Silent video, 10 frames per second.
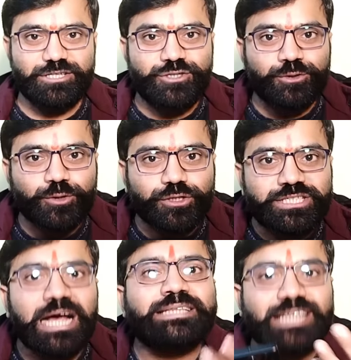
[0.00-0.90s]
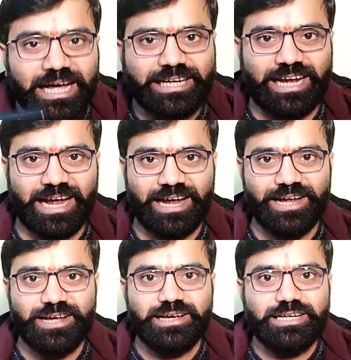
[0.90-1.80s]
जिनको जानकारी है
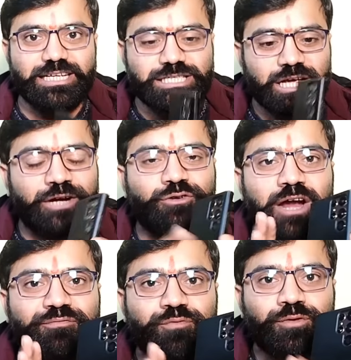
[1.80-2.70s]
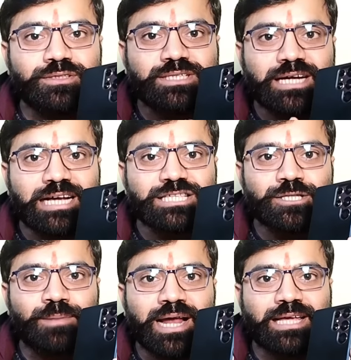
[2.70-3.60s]
इस एंड्रॉयड फोन का
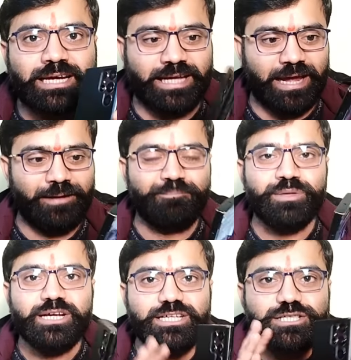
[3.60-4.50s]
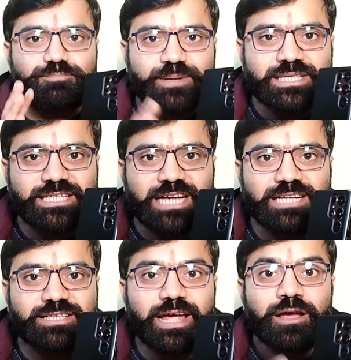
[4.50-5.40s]
इस्तेमाल करके इस बीस
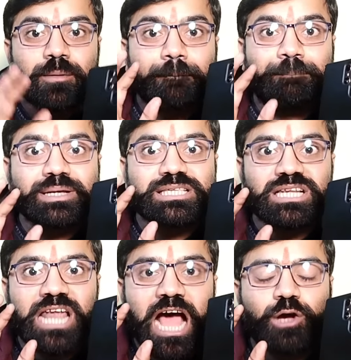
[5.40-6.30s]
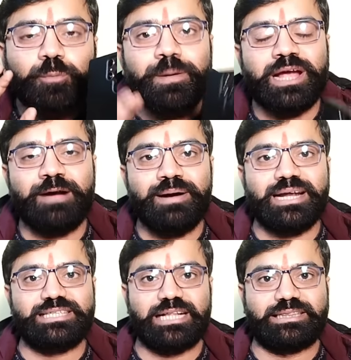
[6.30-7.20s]
हजार से बीस लाख रुपए
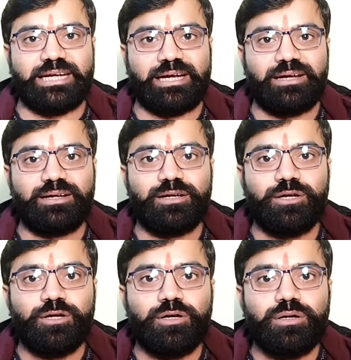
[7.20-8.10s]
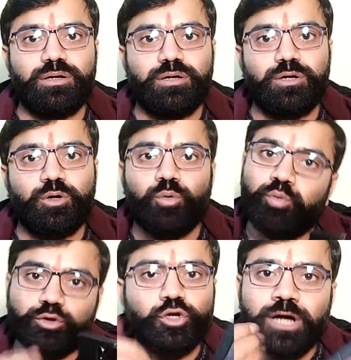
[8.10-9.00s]
कमाना चाहते हैं
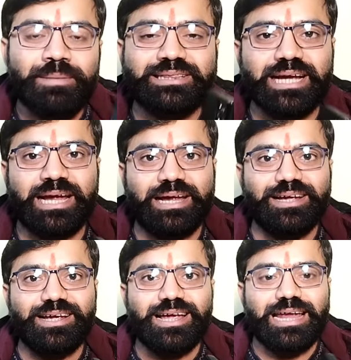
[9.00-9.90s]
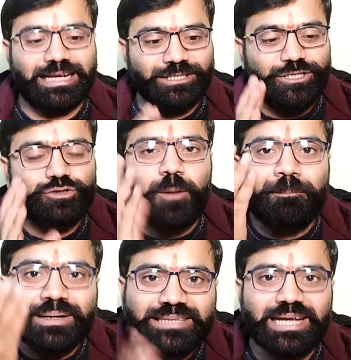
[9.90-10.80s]
वो तो कमाते हैं लेकिन जिसको
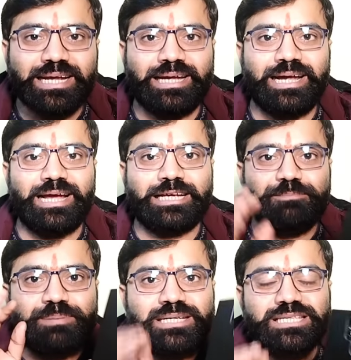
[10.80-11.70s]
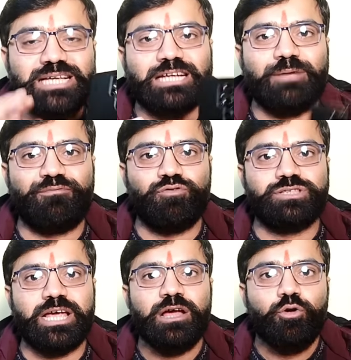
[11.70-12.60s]
पता ही नहीं है कि बीस हजार के
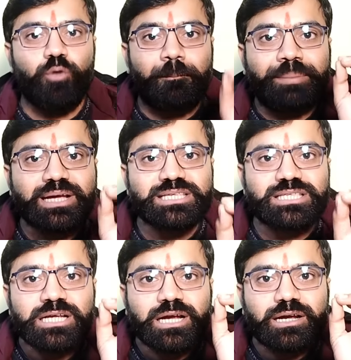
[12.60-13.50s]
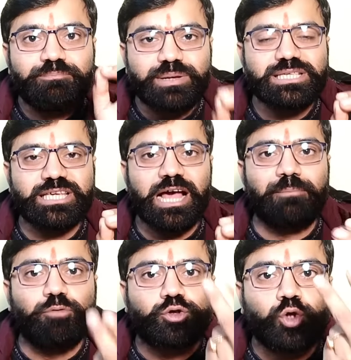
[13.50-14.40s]
फोन से वो बीस बीस क्या
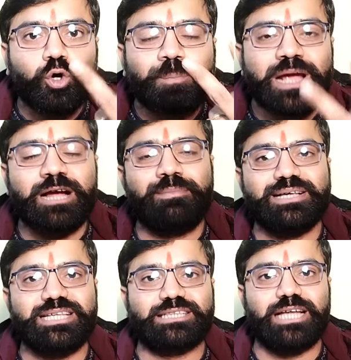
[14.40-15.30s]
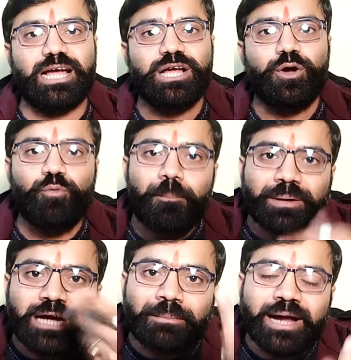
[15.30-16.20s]
वो दो रुपए कमा सकता है वो
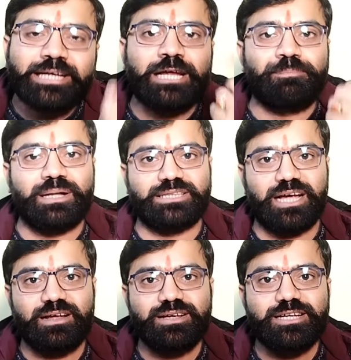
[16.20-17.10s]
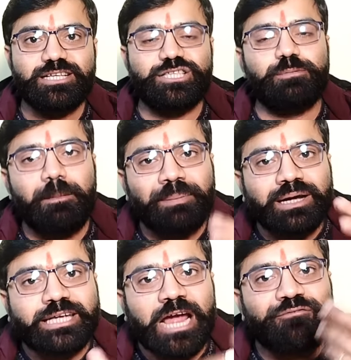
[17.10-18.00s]
कमा ही नहीं पाता है सिर्फ अपना
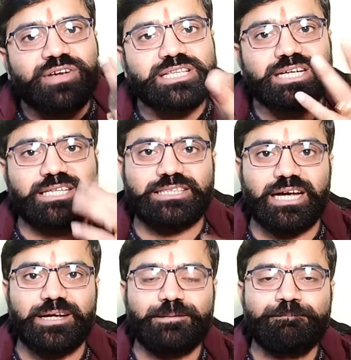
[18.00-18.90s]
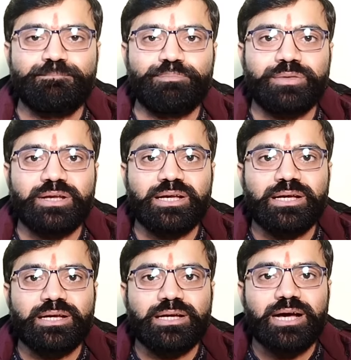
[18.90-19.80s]
टाइम वेस्ट करता है
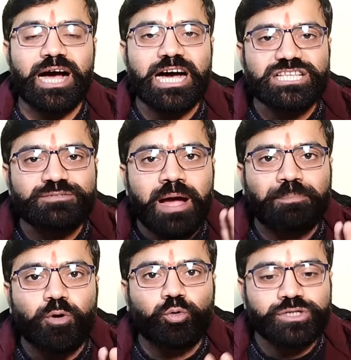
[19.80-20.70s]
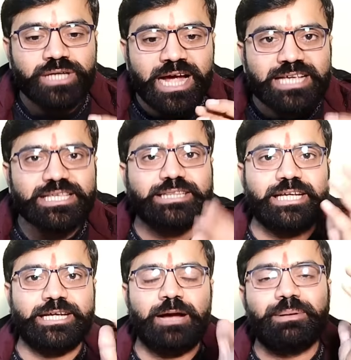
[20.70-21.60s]
आज मैं आपको कुछ ऐसा
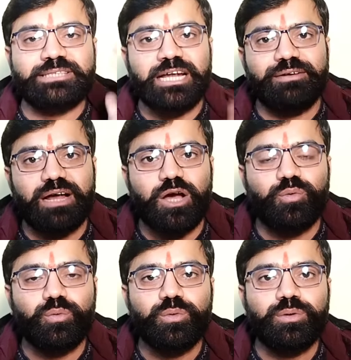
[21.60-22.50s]
तरीका बताने वाला हूं